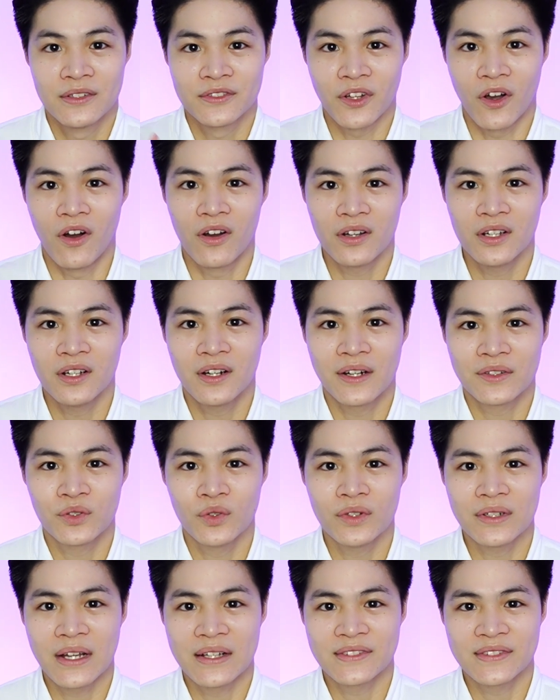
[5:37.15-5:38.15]
2 คือกระ
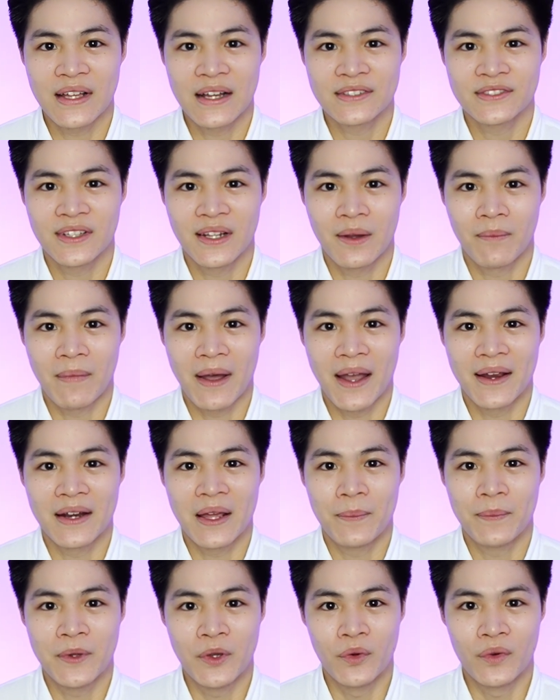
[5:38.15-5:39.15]
ตุ้นการสร้างเซรามาย
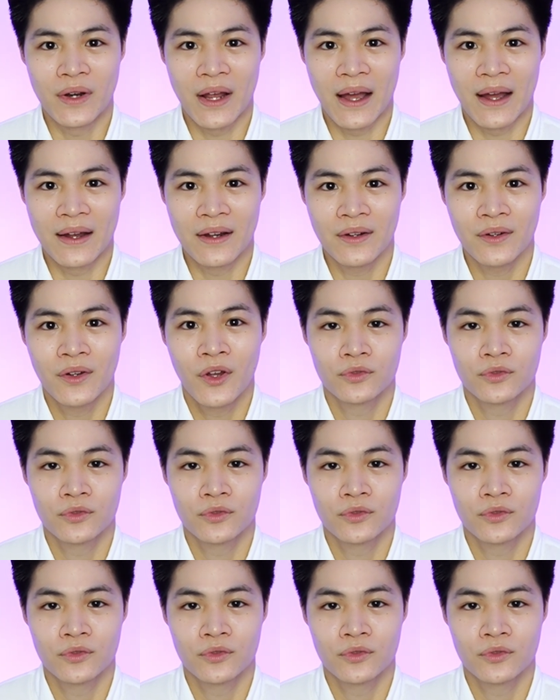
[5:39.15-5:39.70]
ในผิวหนัง